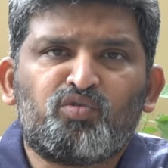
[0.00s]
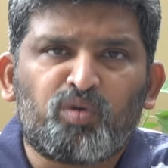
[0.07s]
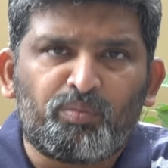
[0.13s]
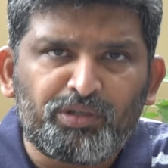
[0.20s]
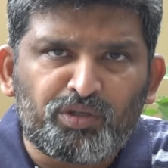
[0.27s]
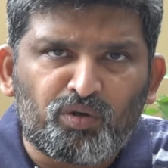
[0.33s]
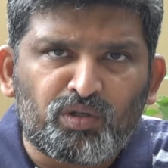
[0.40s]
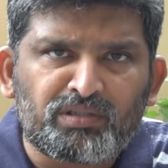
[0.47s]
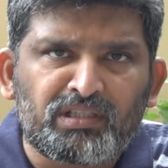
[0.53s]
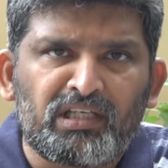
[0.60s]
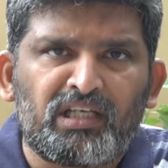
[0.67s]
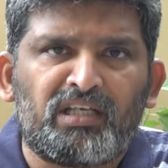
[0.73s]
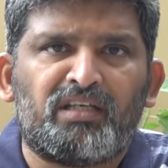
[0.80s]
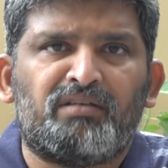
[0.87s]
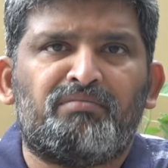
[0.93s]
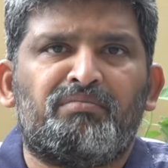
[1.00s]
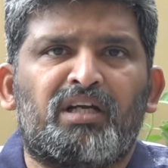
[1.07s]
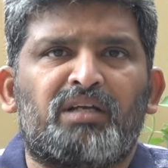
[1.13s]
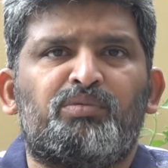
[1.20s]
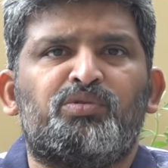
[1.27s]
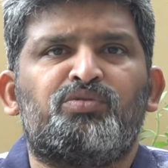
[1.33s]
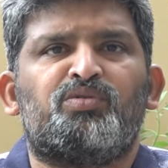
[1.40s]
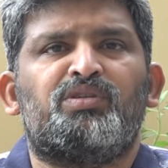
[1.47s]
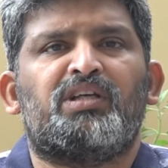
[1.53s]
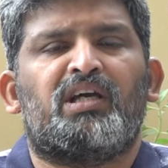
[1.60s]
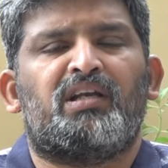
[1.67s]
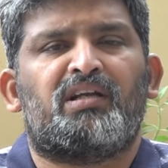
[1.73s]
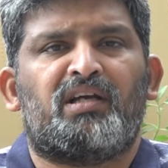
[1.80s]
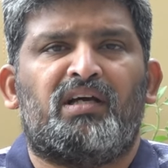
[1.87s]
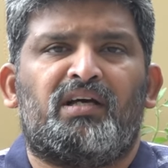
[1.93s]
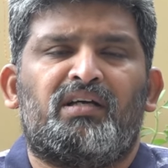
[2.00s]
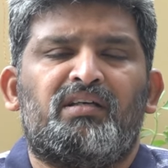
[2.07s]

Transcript: తొమ్మిది రోజులే మన ముందు ఉంది కనుక